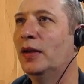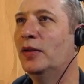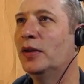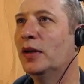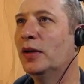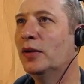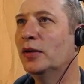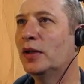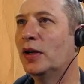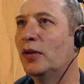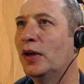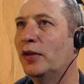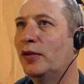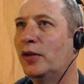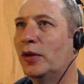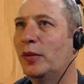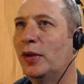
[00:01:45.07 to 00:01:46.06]
Tengo que encontrar
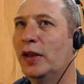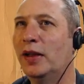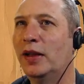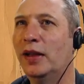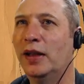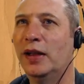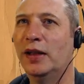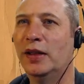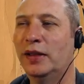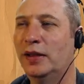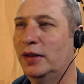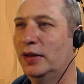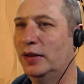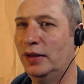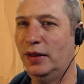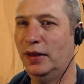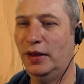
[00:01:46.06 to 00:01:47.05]
una forma de
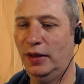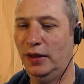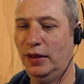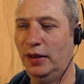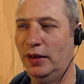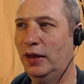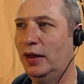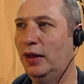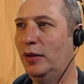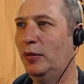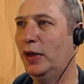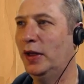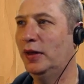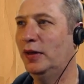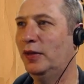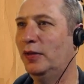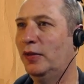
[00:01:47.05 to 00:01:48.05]
eh, tener
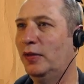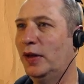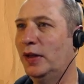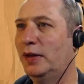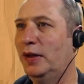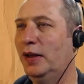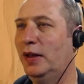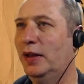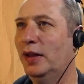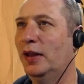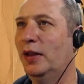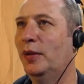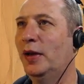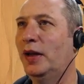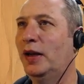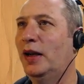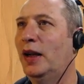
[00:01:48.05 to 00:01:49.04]
más facilidad
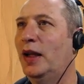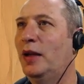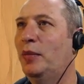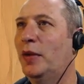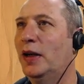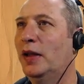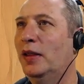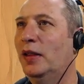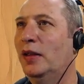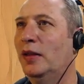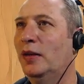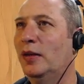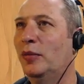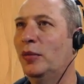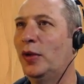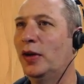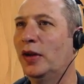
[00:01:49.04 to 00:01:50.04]
de ver el iPad
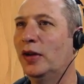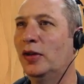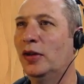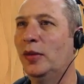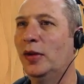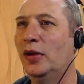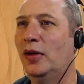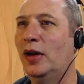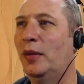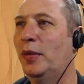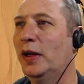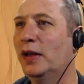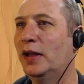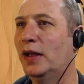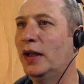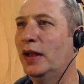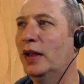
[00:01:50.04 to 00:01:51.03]
porque estoy viendo la
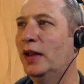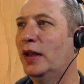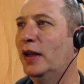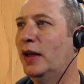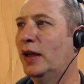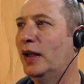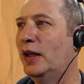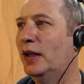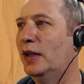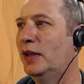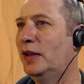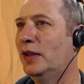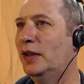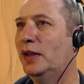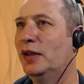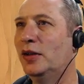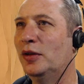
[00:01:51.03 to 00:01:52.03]
pantalla de la
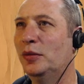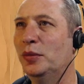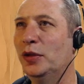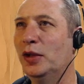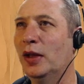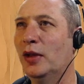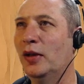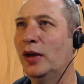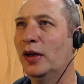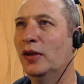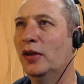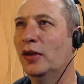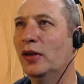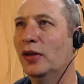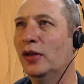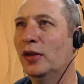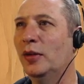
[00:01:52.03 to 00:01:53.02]
computadora en
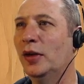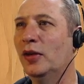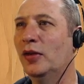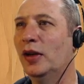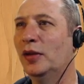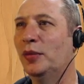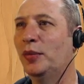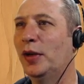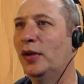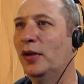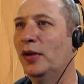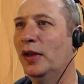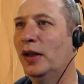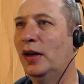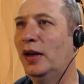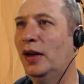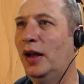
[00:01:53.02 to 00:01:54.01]
donde estoy viendo el espejo
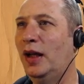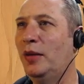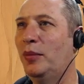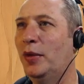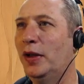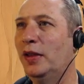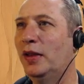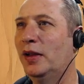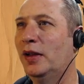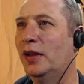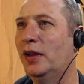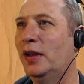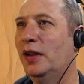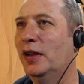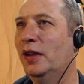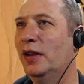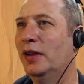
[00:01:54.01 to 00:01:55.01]
del iPad.
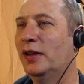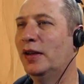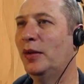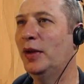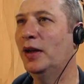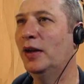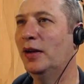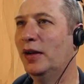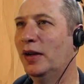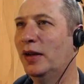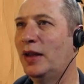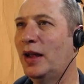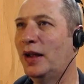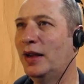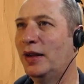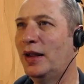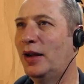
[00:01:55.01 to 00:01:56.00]
Está bien, eh,
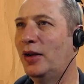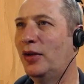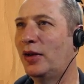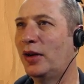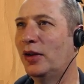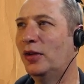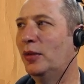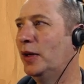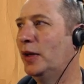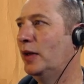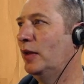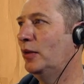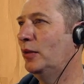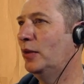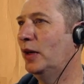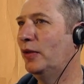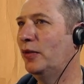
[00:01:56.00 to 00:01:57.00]
ya, ya lo resolveré de
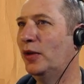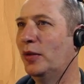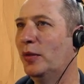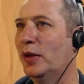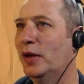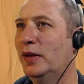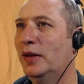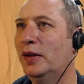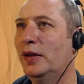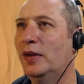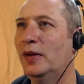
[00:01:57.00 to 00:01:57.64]
alguna forma.